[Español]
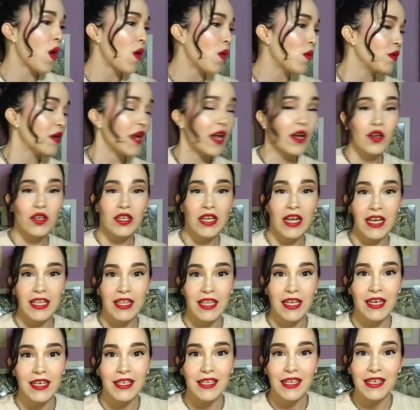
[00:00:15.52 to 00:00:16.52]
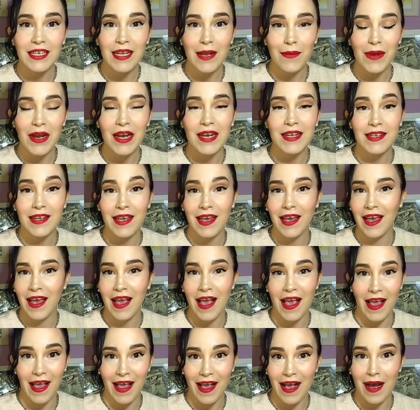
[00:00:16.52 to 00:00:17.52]
Una cosa que tenéis que saber es
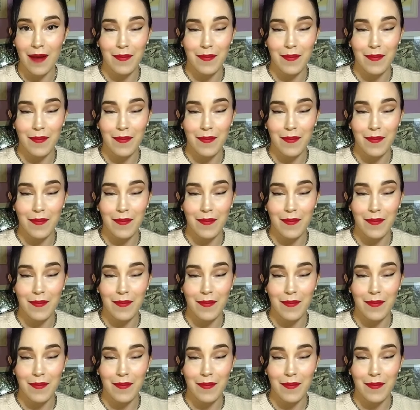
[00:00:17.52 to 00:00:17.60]
que eh,